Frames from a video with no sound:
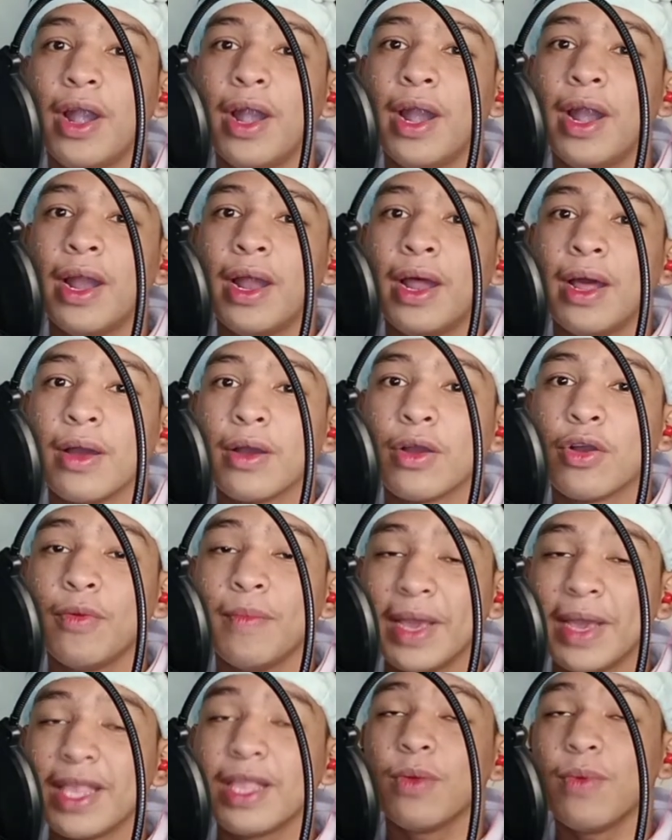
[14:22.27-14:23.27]
kung may
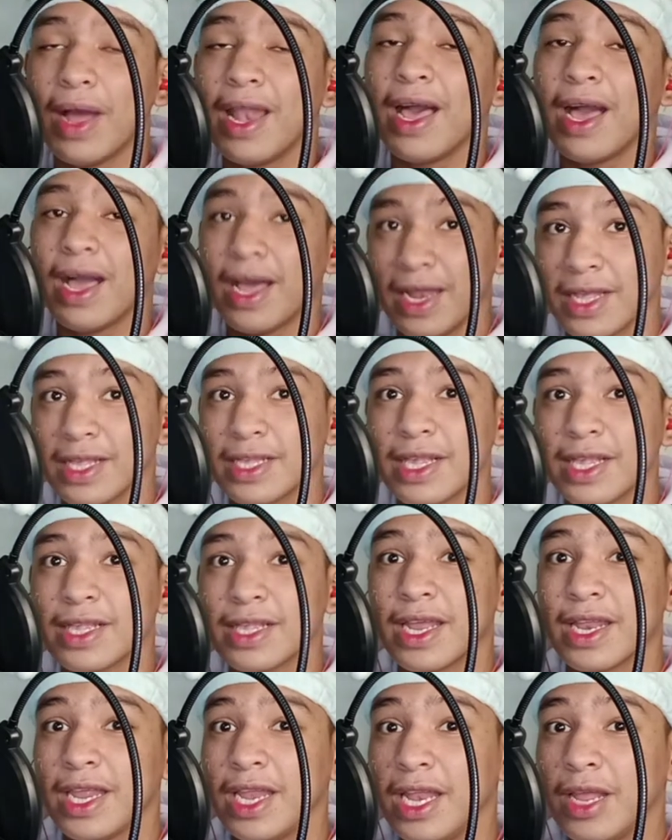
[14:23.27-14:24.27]
tiwala ka lang sa sarili
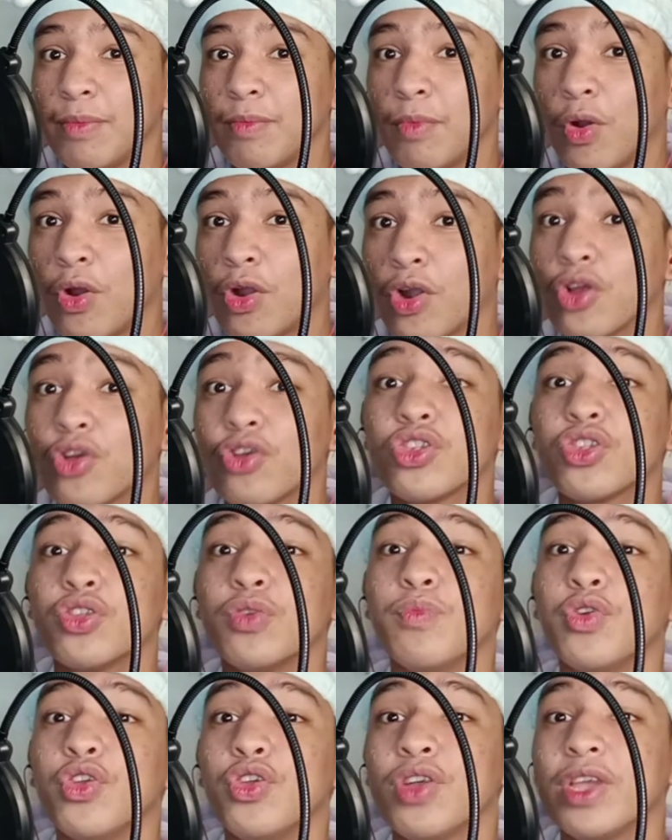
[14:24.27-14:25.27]
mo or gusto mo yung
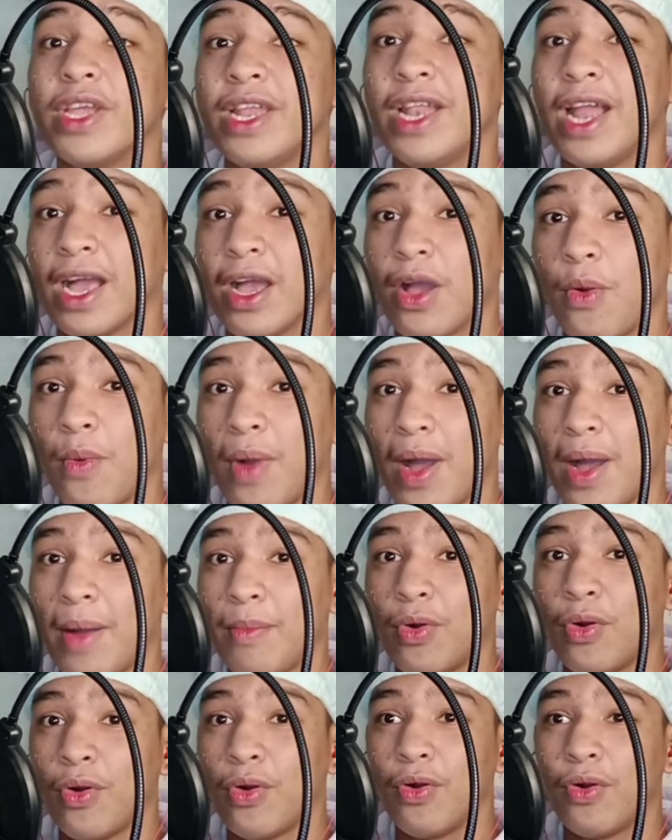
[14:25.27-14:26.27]
ginagawa mo,
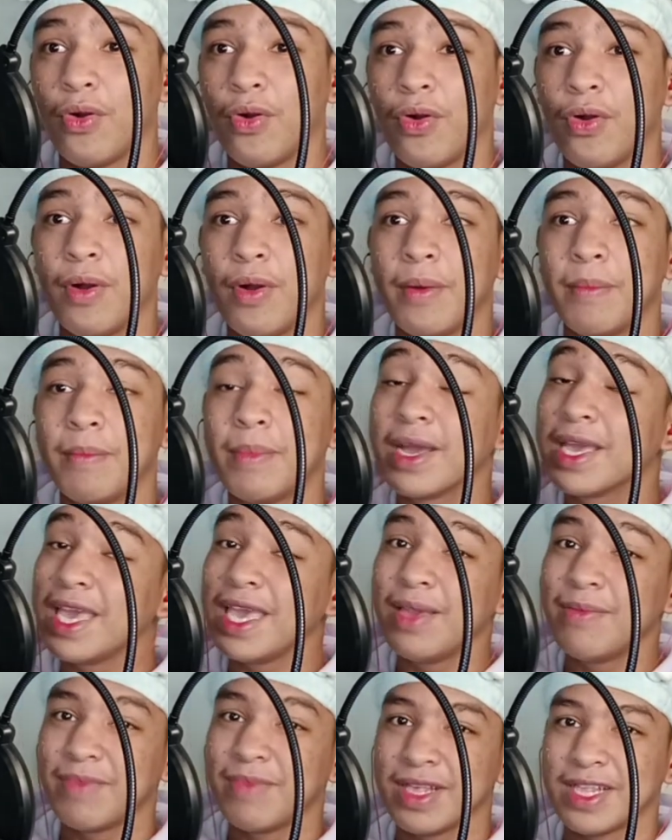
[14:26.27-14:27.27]
magiging
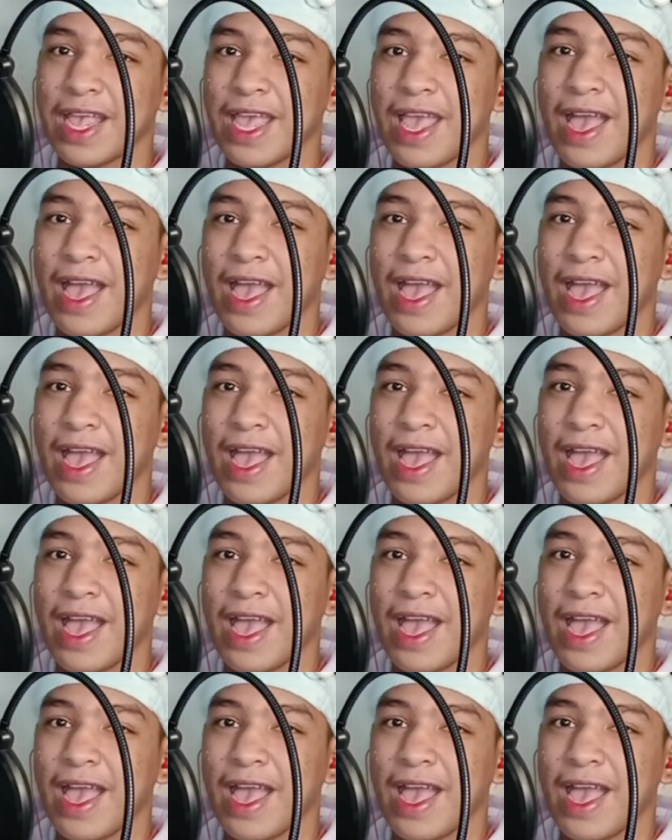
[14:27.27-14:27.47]
masaya ka.